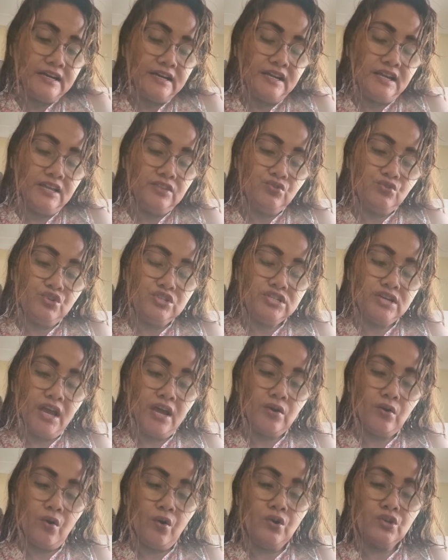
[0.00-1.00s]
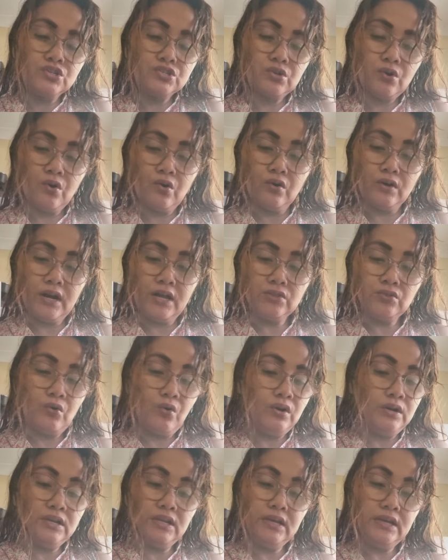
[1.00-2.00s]
Need to share also. Not
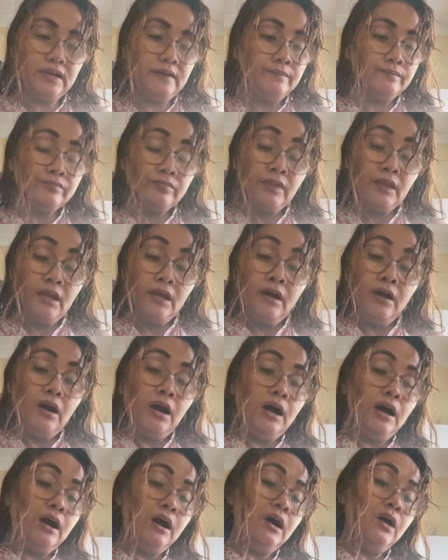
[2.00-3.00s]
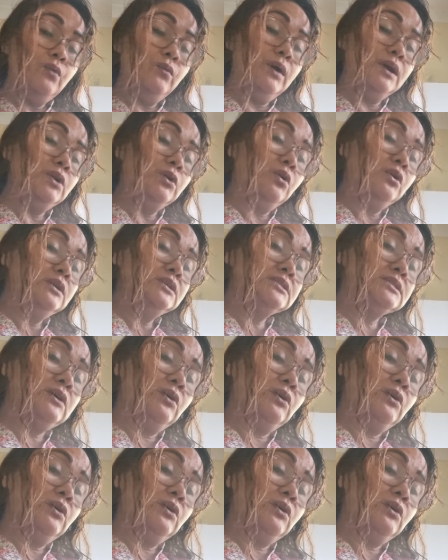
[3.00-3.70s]
only uh, one on,